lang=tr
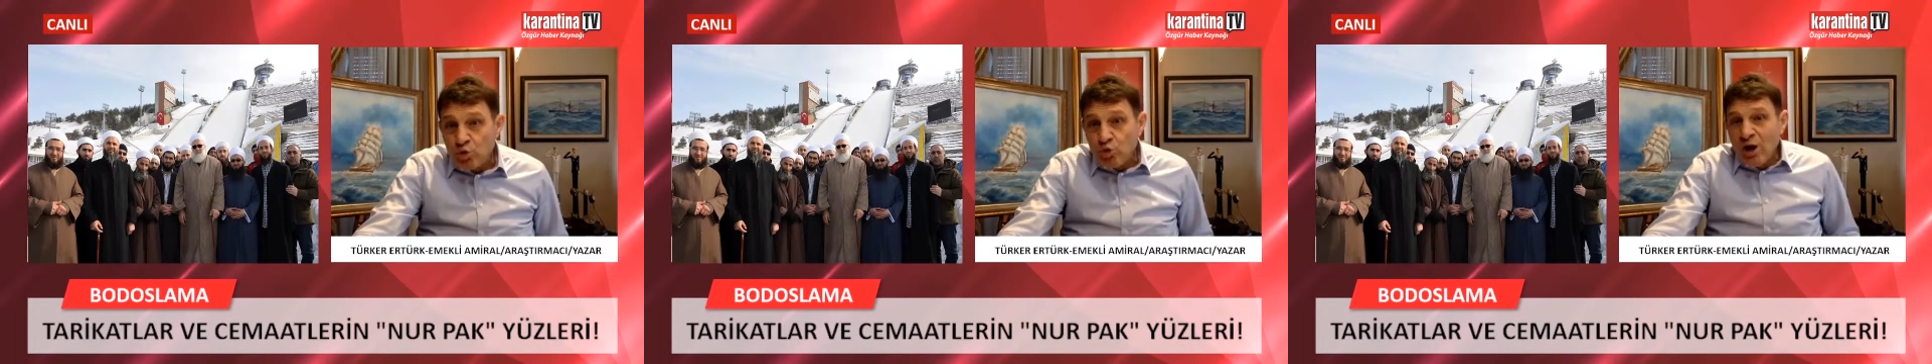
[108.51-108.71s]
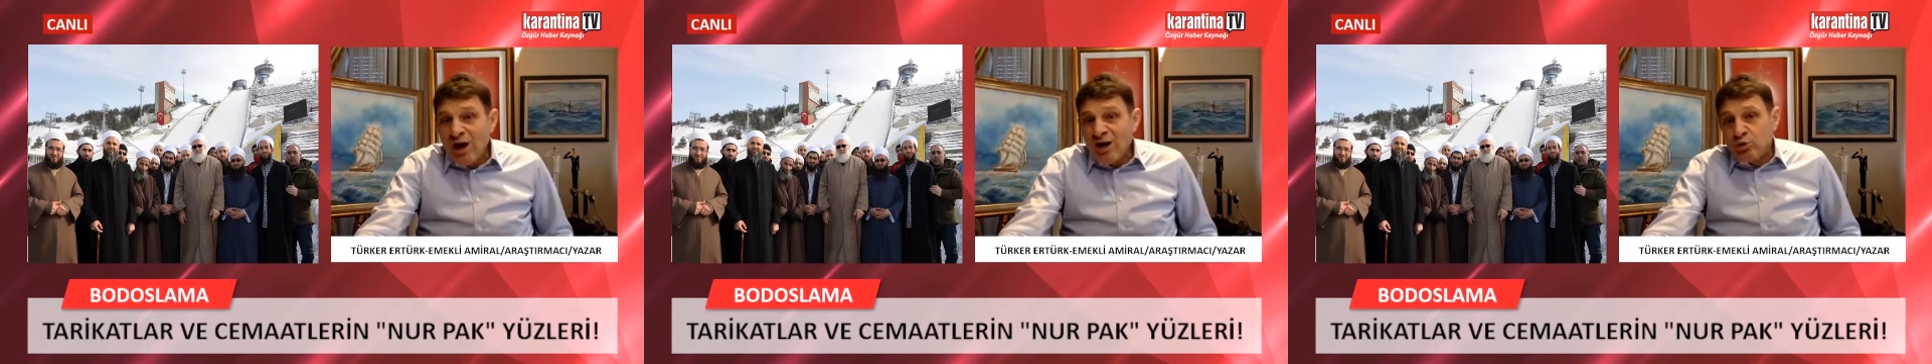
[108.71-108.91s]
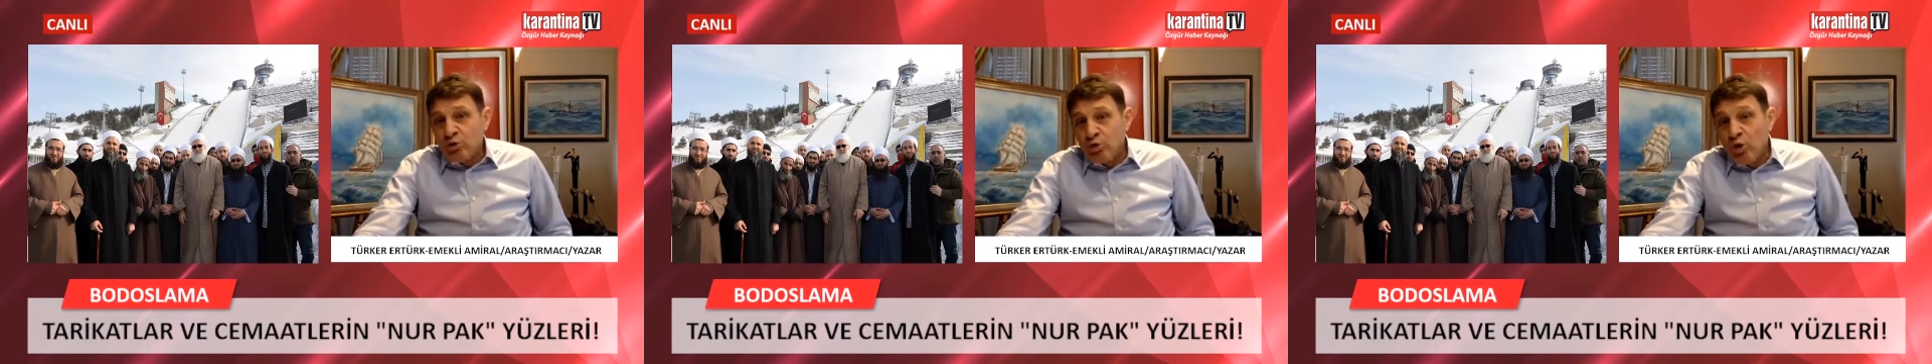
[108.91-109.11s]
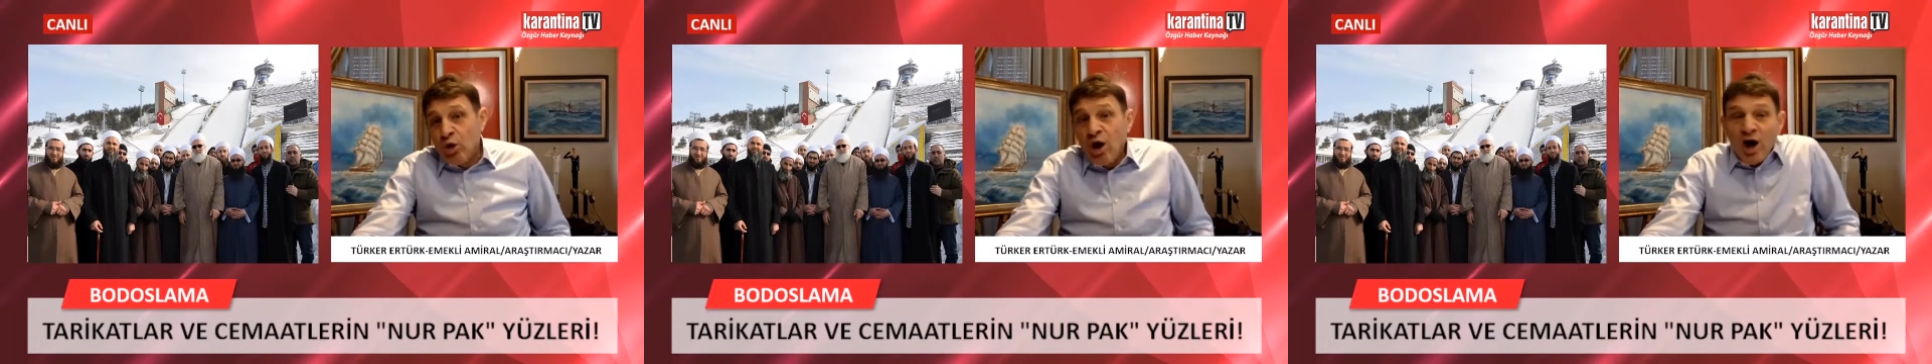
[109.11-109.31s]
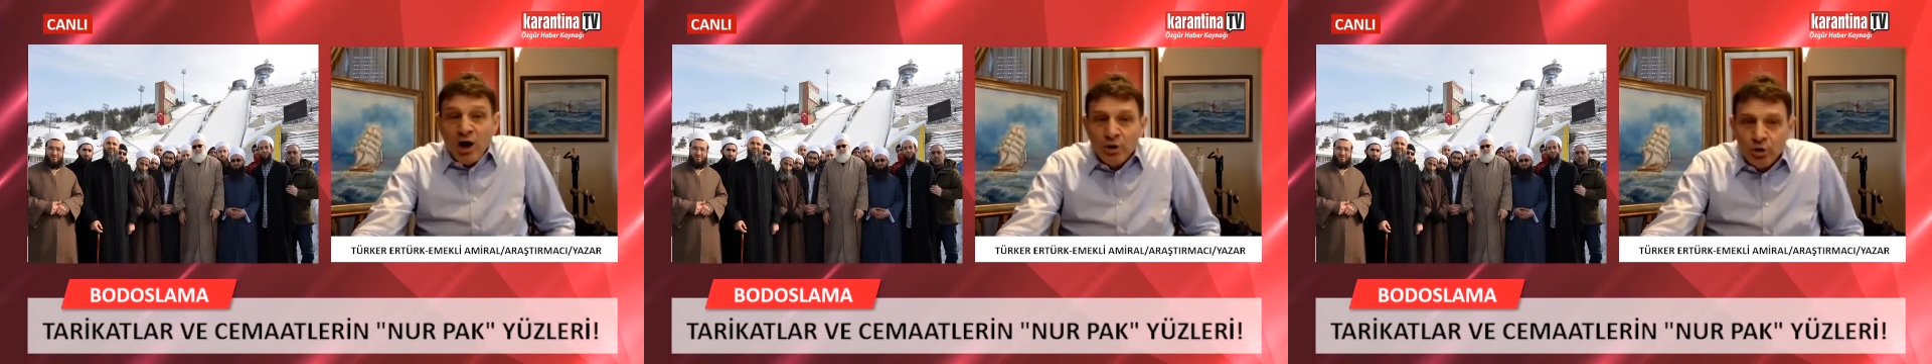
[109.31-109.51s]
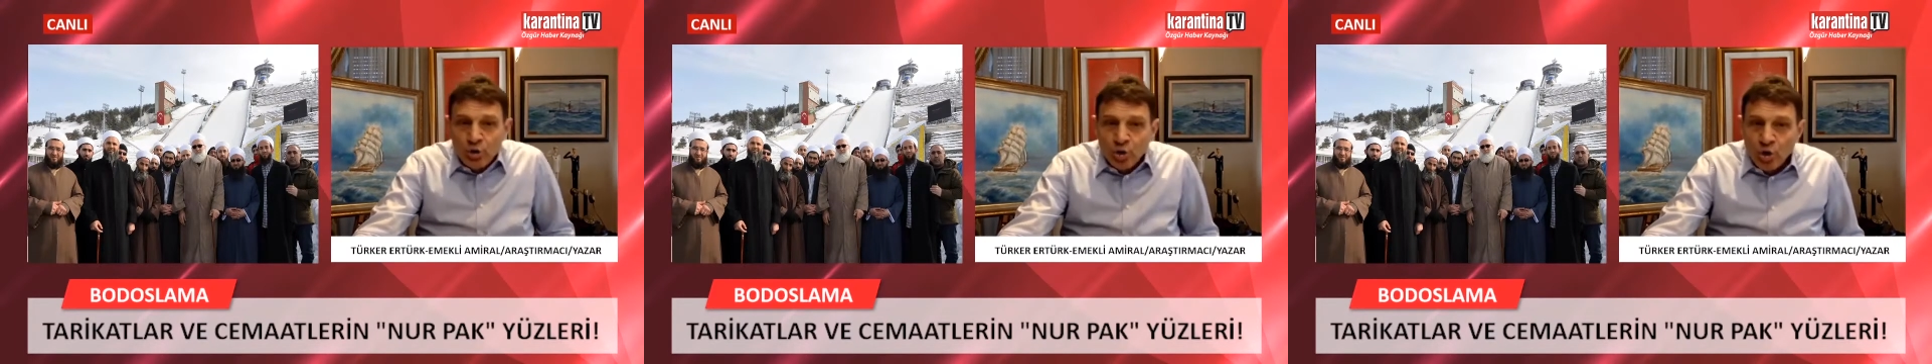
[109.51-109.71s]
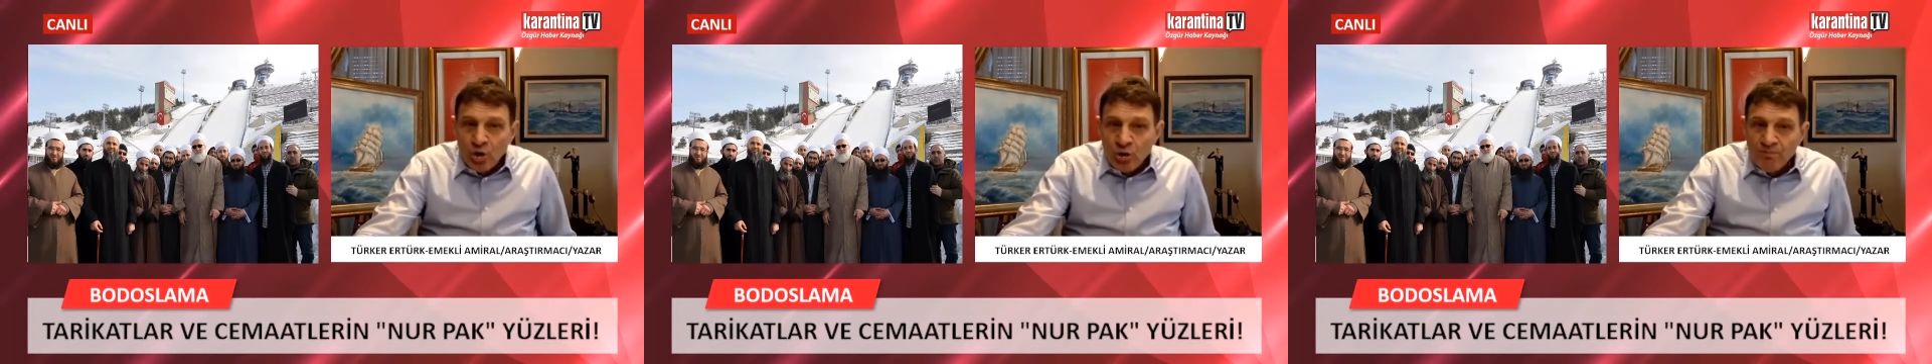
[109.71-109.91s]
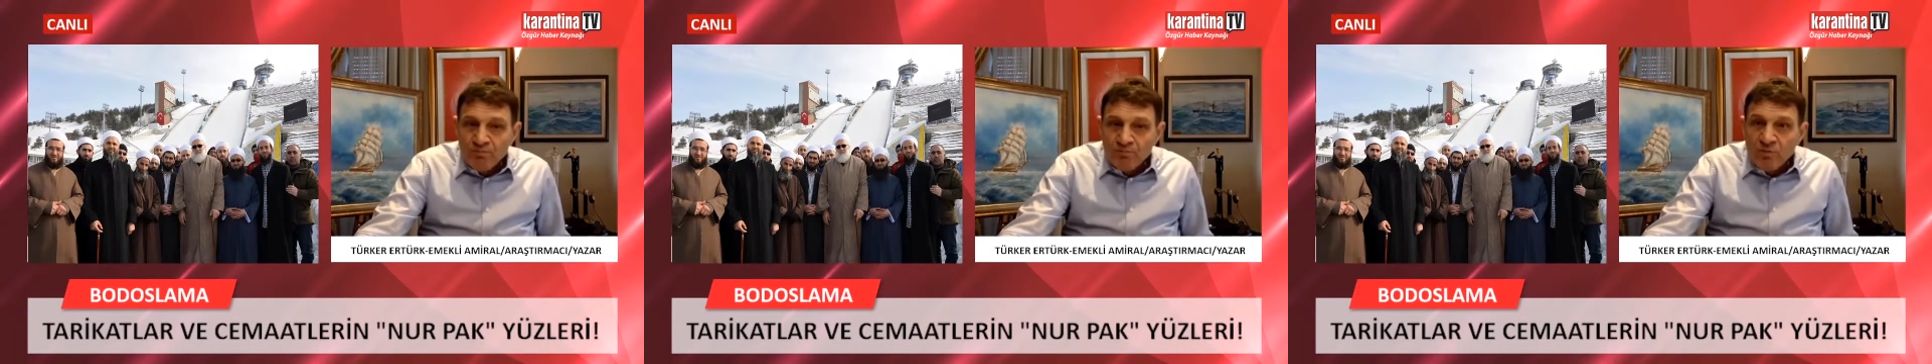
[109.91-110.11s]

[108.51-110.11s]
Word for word: günah diyor, ağlıyor.